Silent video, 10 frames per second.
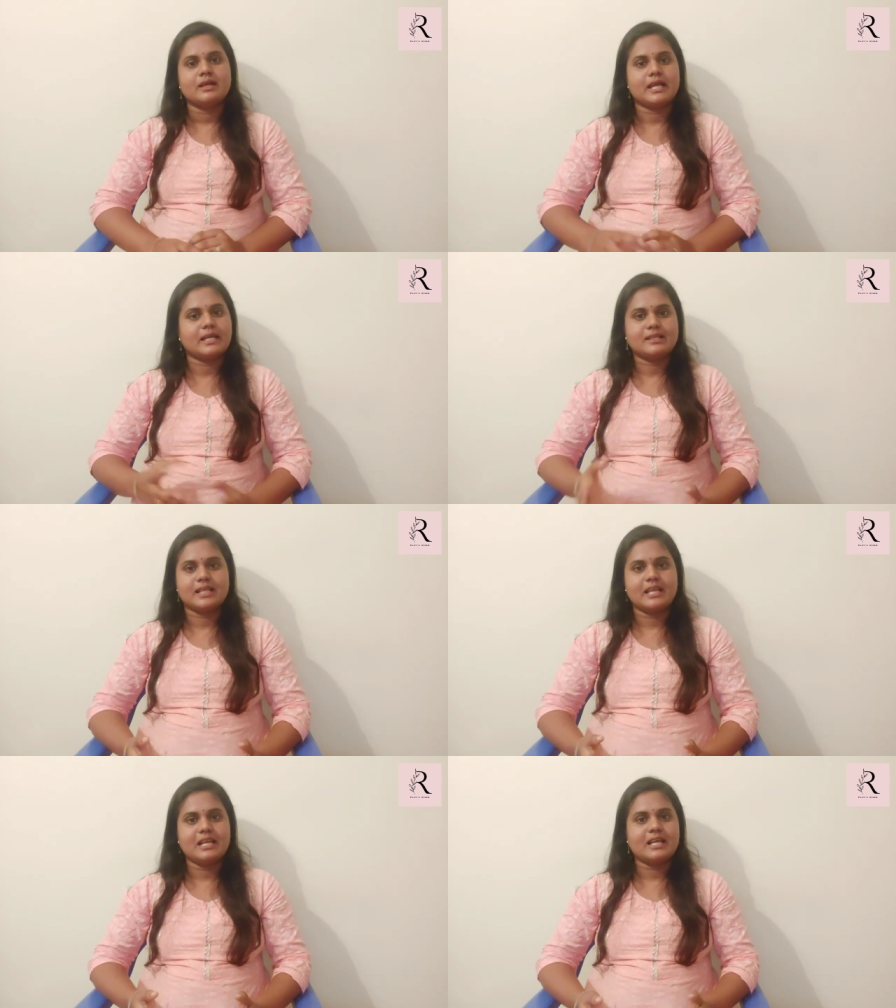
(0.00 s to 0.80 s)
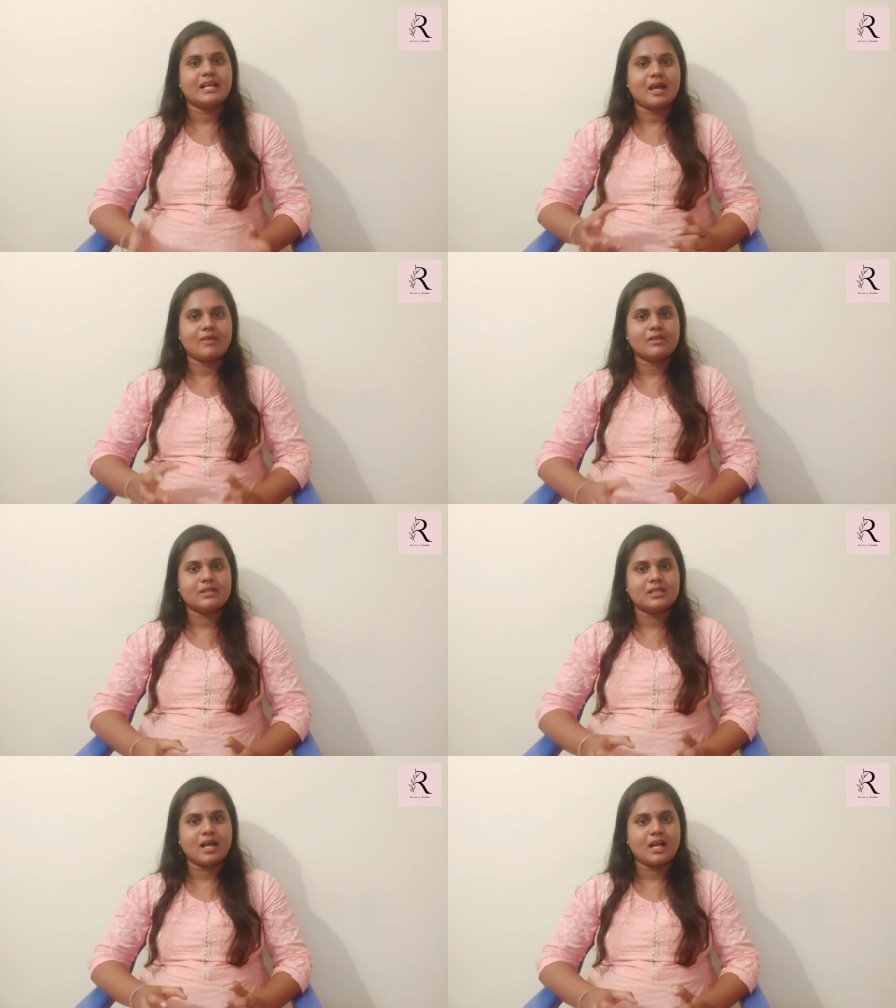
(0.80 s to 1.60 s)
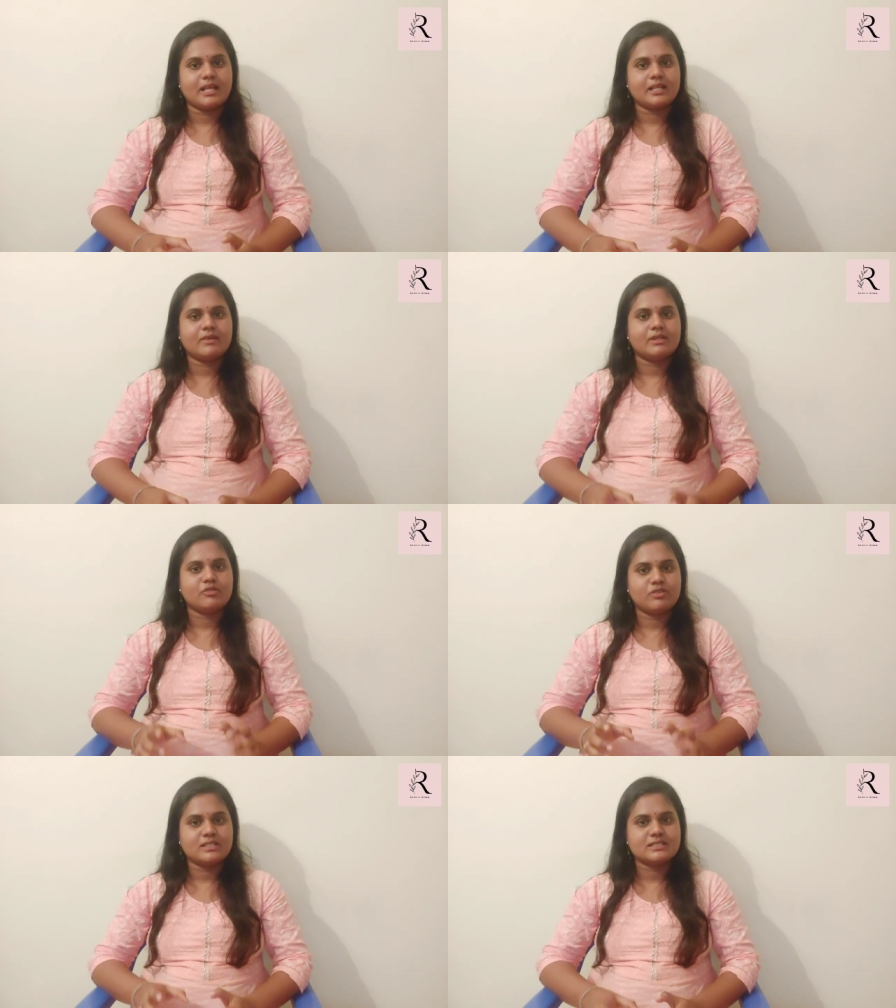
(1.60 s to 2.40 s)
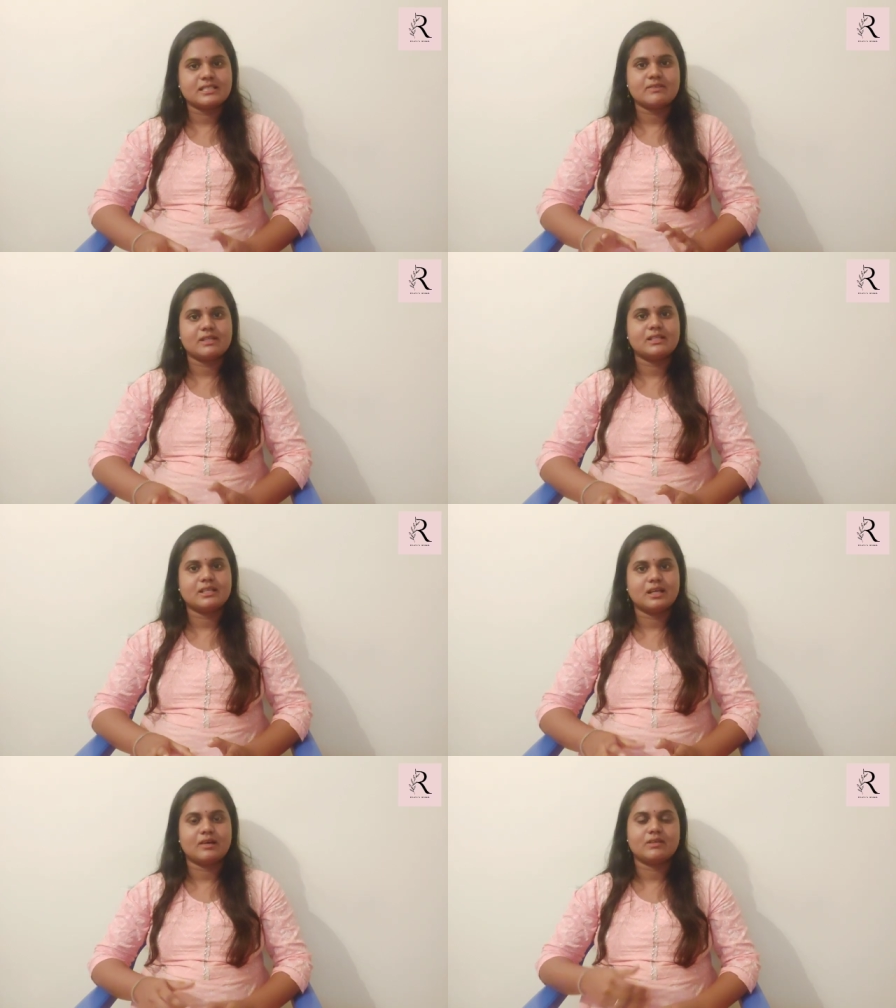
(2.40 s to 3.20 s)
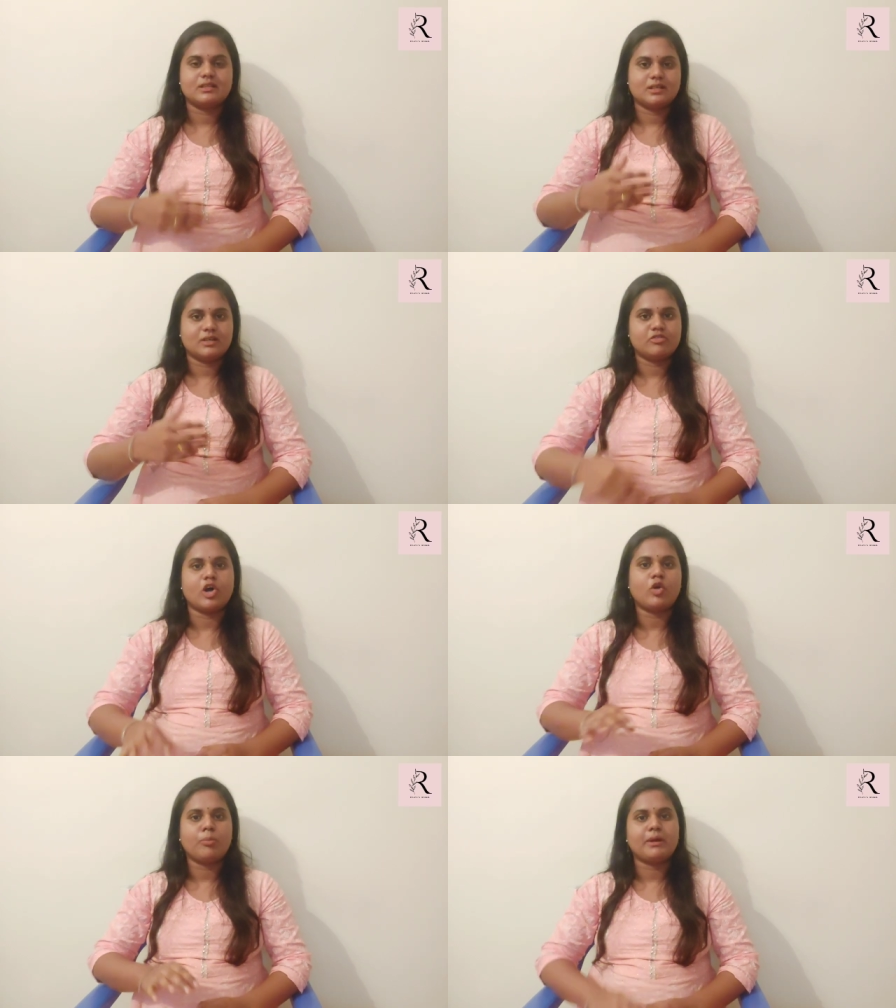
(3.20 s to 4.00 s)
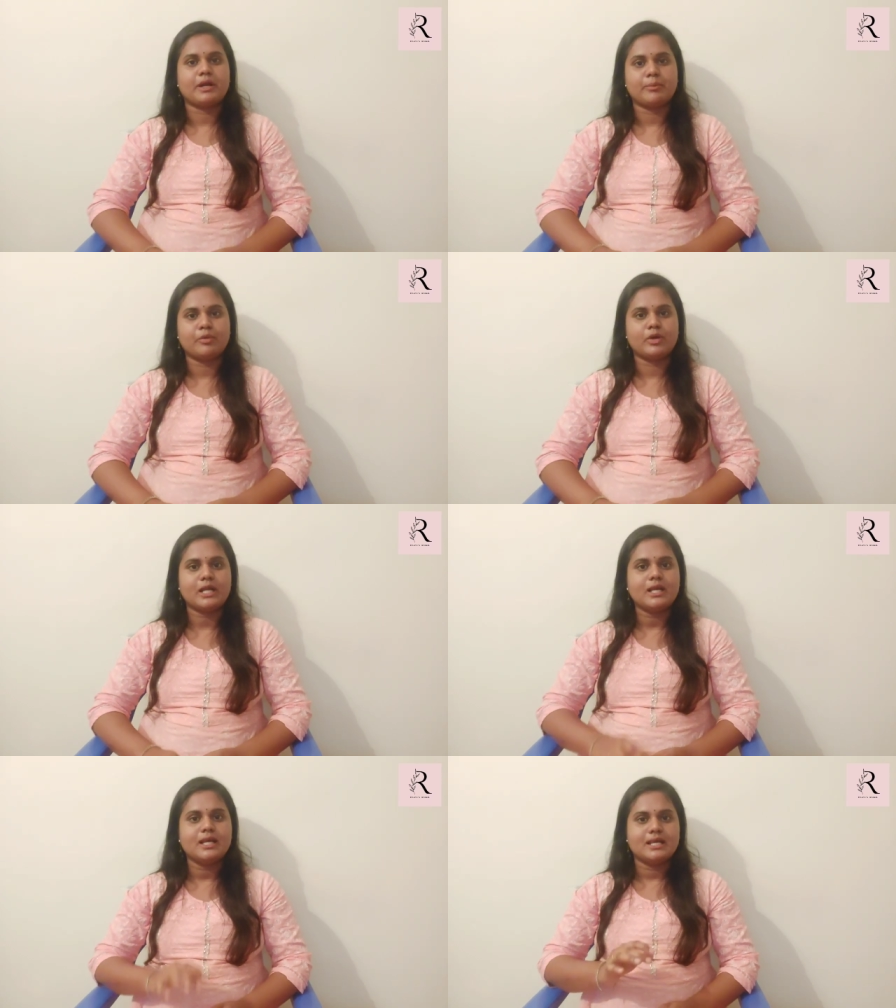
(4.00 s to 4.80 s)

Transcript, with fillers: எனக்கு தெரியல நான் வந்து நாளைக்கு தான் வந்து ஃபர்ஸ்ட்டாக வந்து நான் வந்து ஃபாலோ பண்ண போகிறேன்